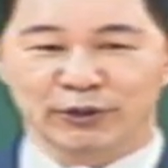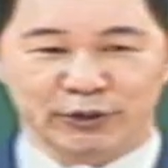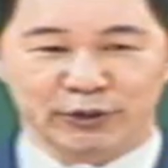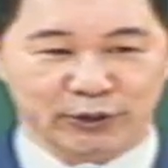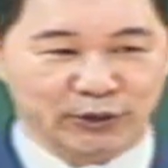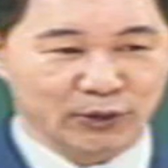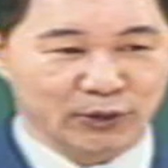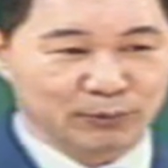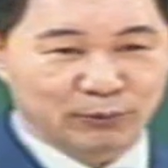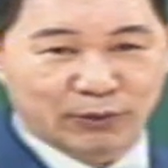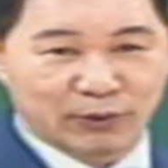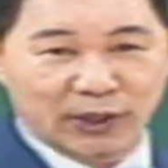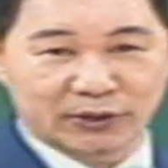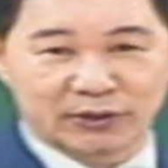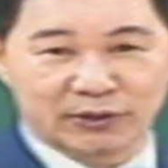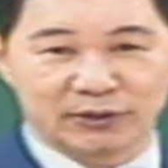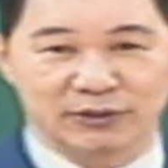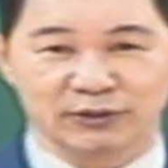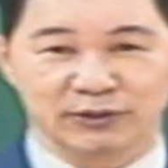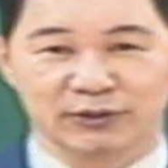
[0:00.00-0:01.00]
여러분
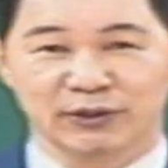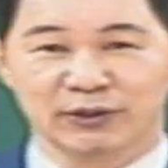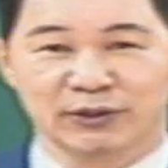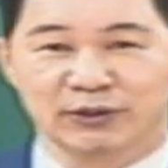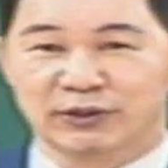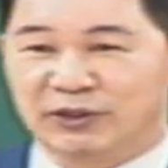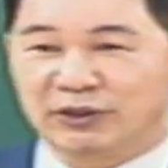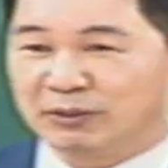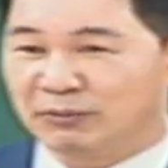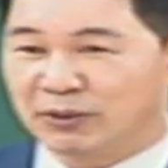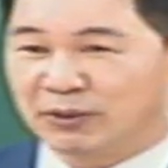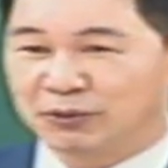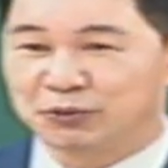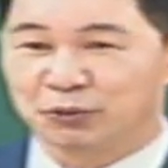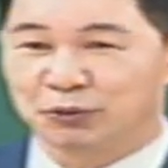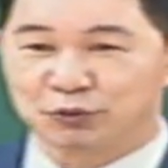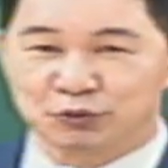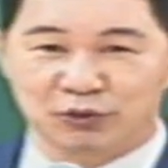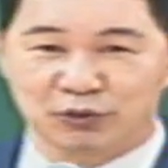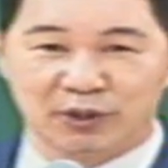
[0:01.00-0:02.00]
같은 정말
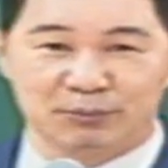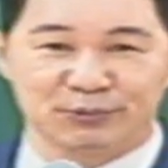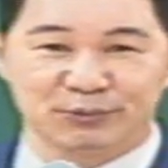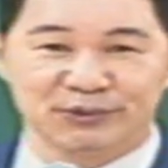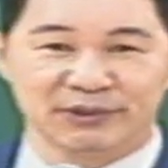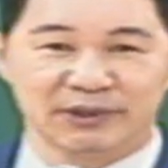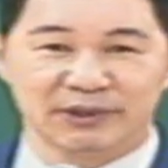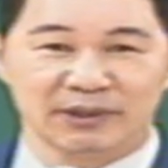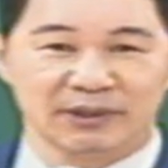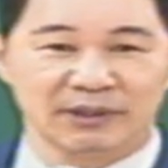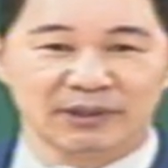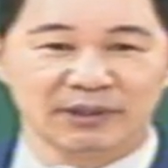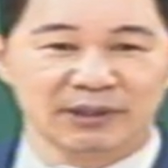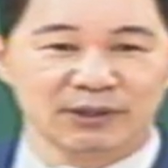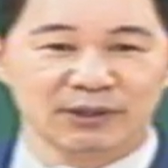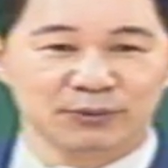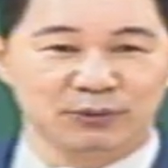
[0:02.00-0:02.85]
소중한 분들,